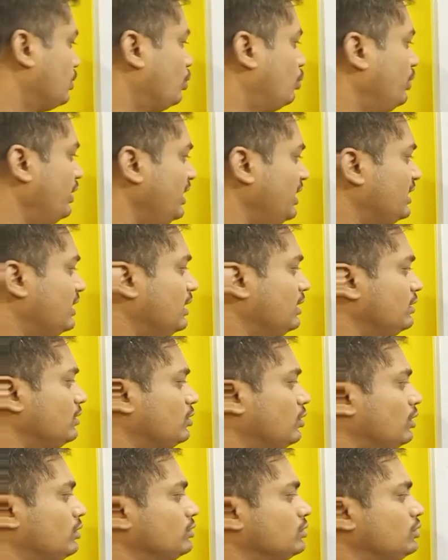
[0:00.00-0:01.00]
तो वी कैन
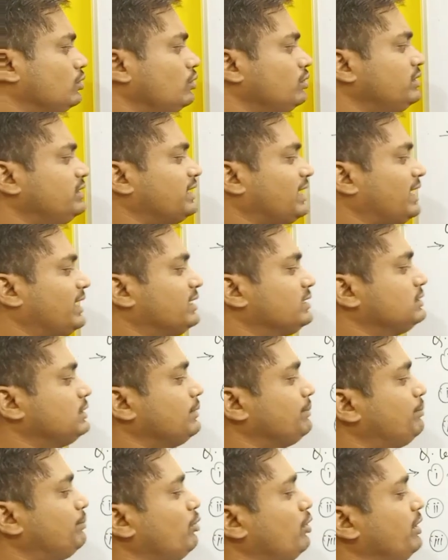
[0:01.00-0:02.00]
कंक्लूड डैट
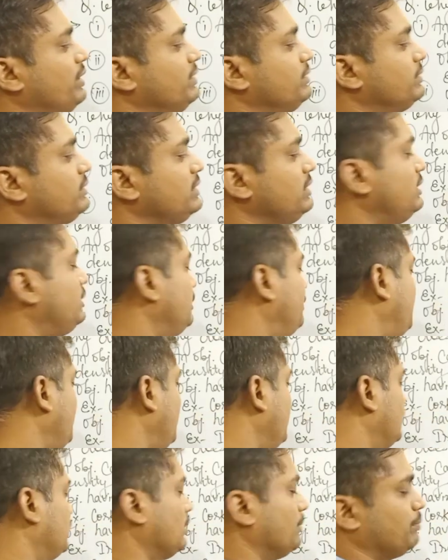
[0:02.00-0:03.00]
द बॉयंसी
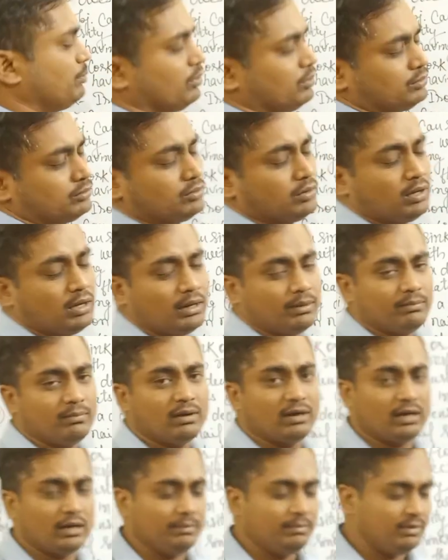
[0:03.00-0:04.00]
डिपेंड्स अपॉन तो हम
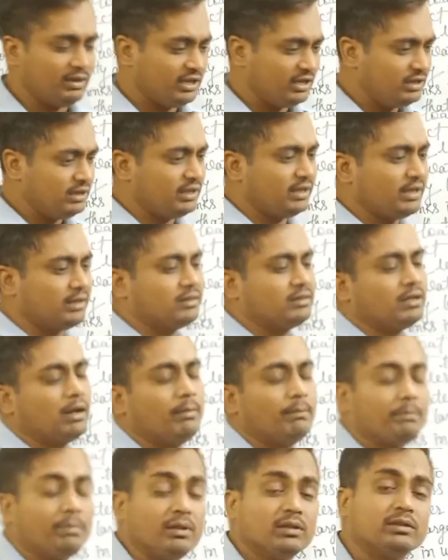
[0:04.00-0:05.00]
अब इन
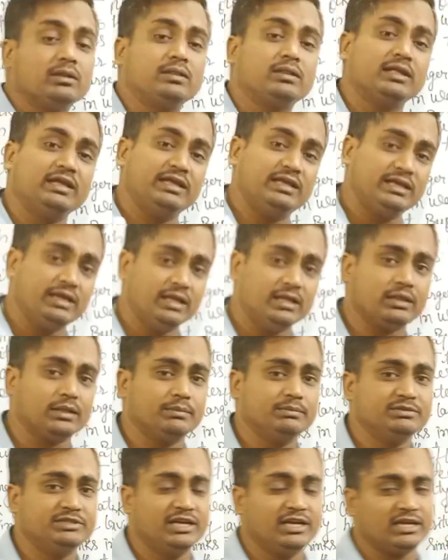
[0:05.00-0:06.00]
एग्जाम्पल्स से ये
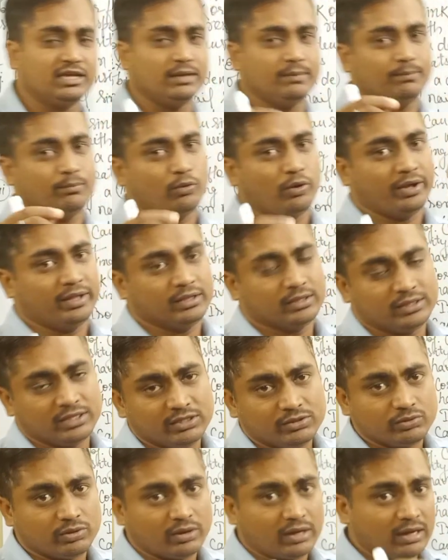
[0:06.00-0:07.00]
समझे कि
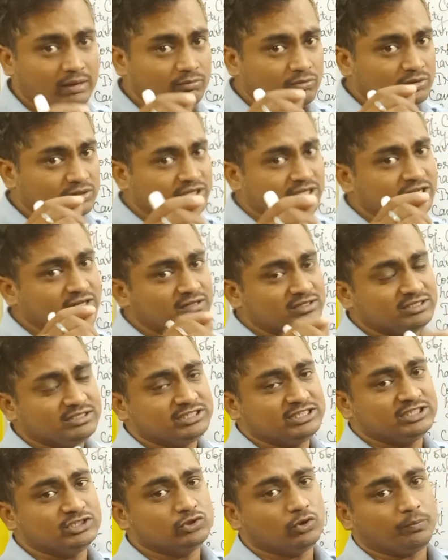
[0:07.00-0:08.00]
बॉयंसी जो है वो किन
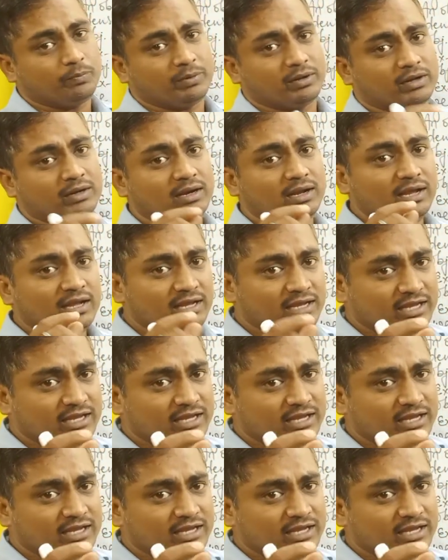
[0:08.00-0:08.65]
चीज़ों पर